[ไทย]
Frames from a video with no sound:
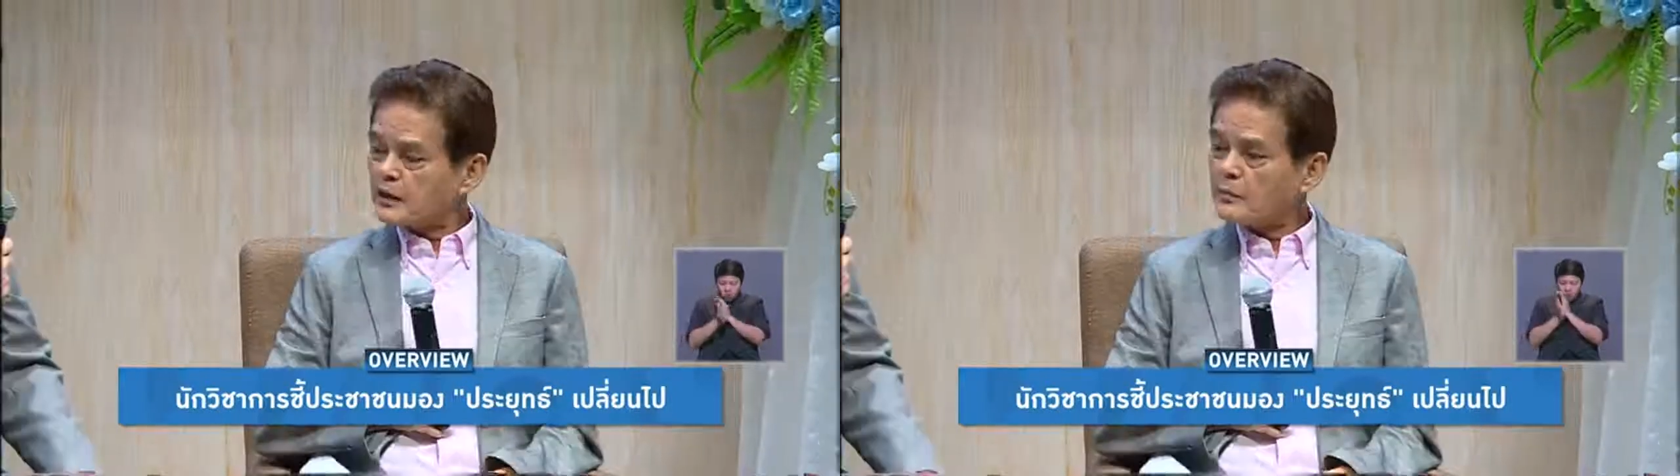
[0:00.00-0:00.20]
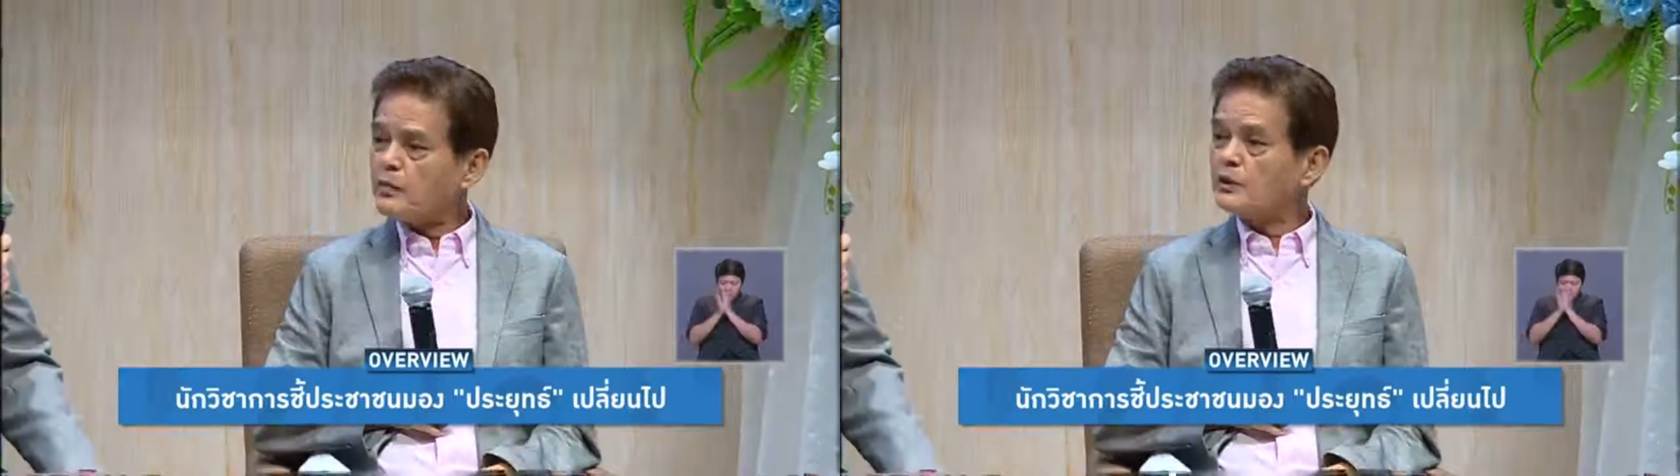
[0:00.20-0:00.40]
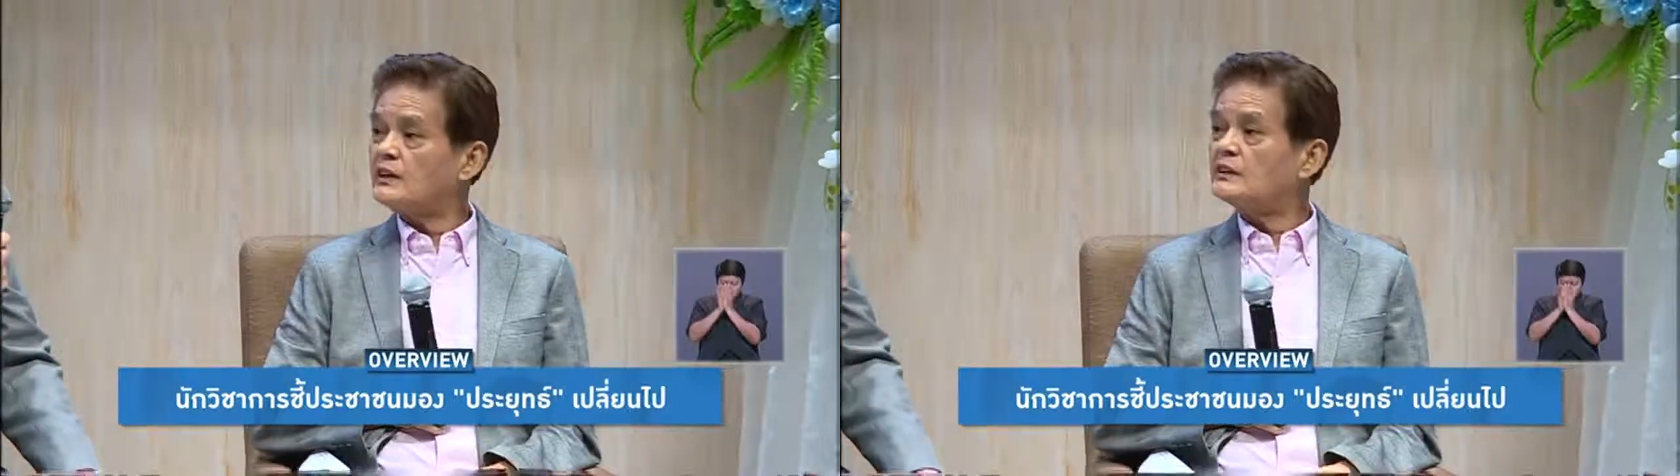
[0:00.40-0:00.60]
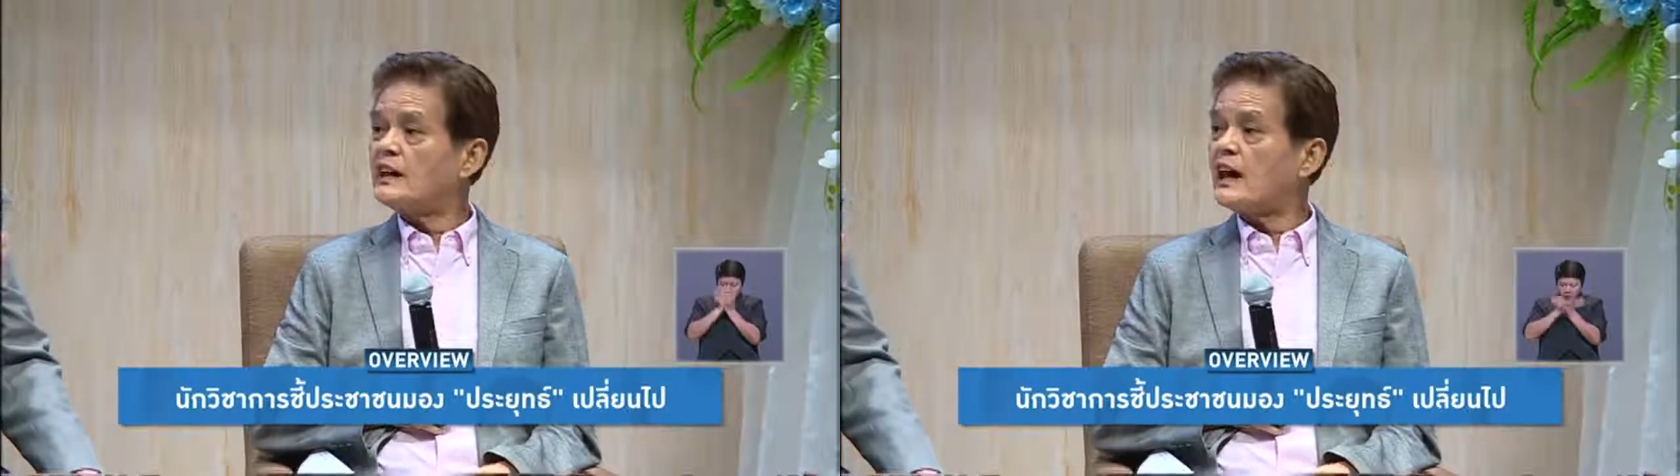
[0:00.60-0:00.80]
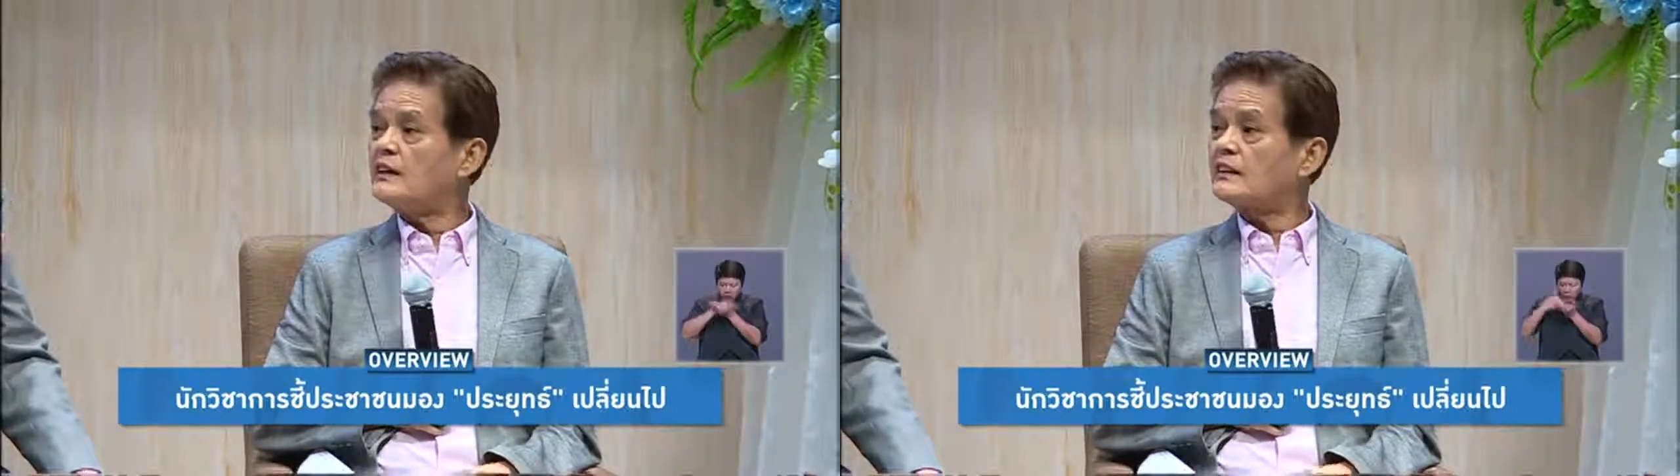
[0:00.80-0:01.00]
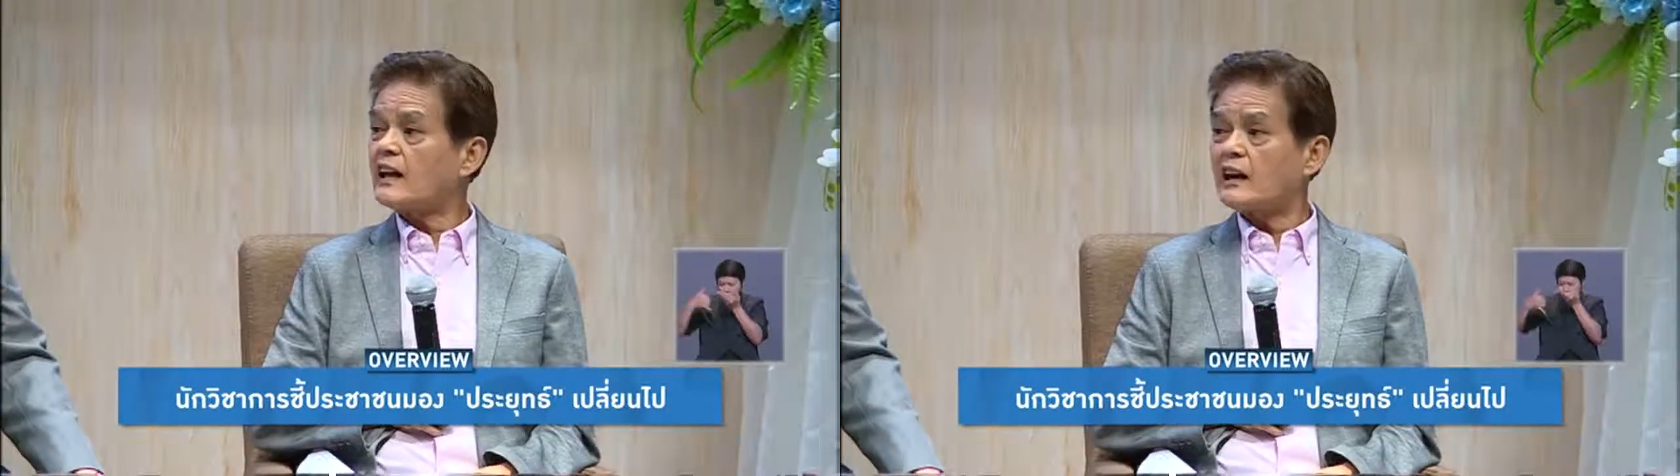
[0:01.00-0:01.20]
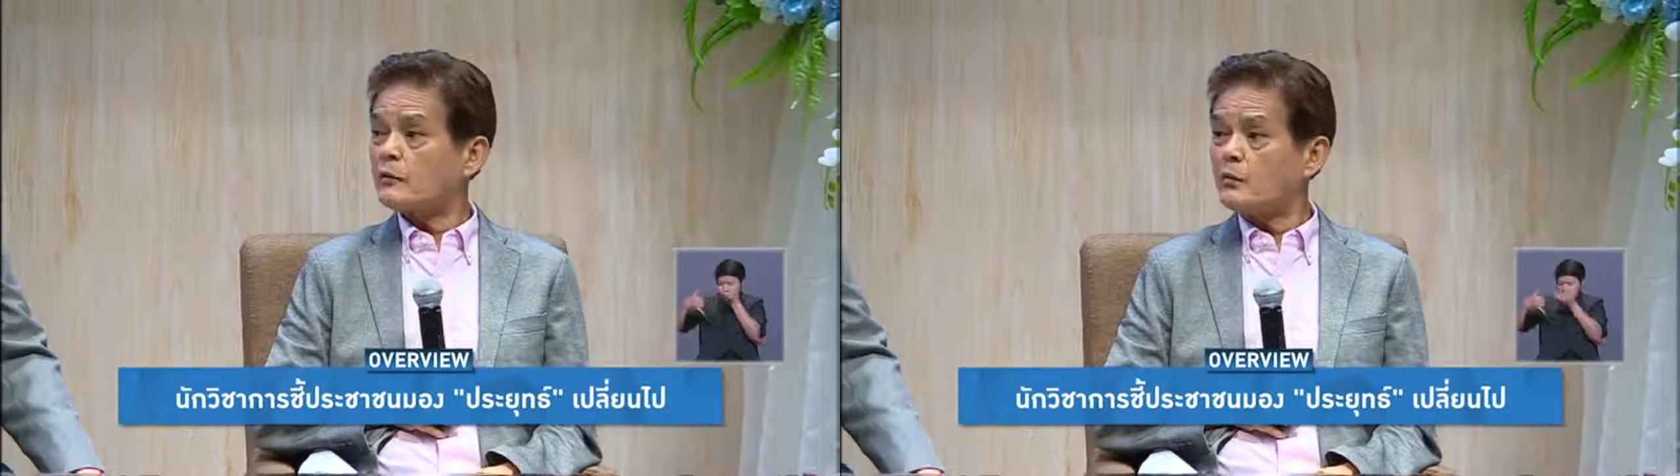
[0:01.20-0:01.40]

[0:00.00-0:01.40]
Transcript: ถ้าพูดถึงชนะเลือกตั้ง